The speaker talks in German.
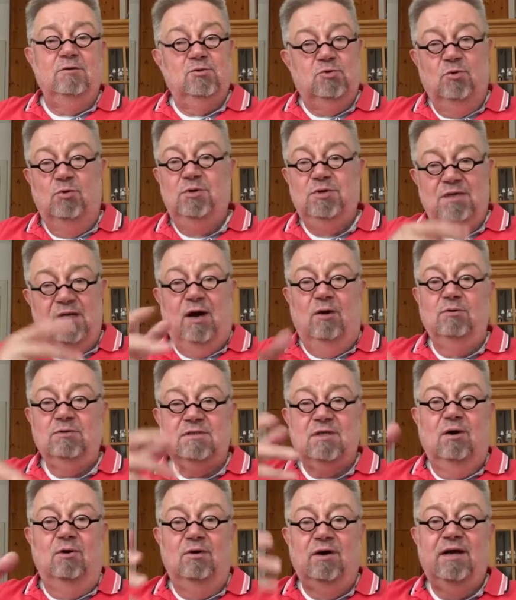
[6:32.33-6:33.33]

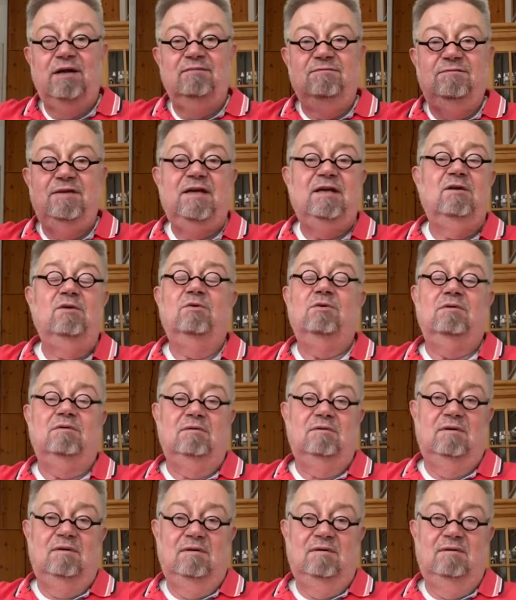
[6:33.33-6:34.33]
durchaus auch
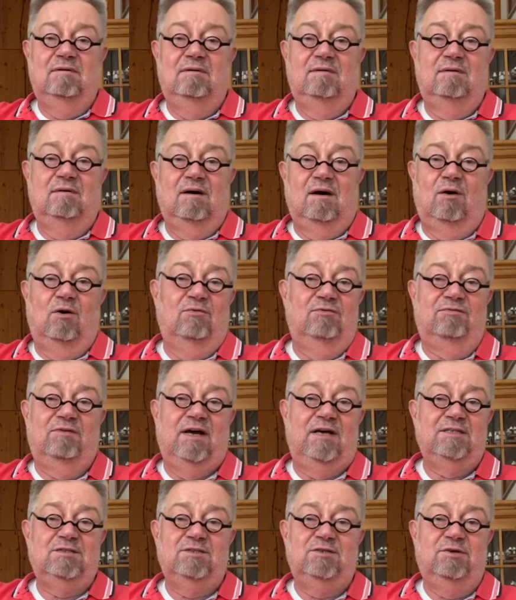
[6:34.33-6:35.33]
Entwicklungen
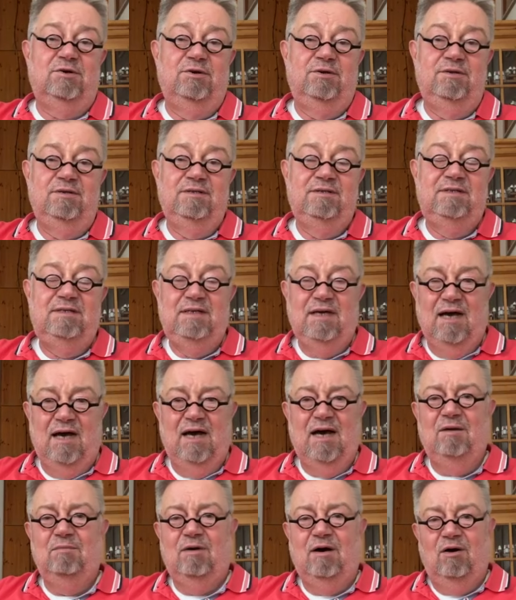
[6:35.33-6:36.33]
aufweisen können, die
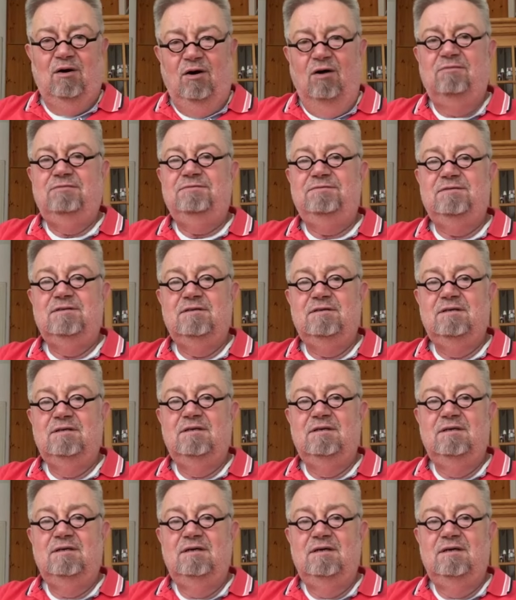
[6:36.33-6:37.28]
aber oft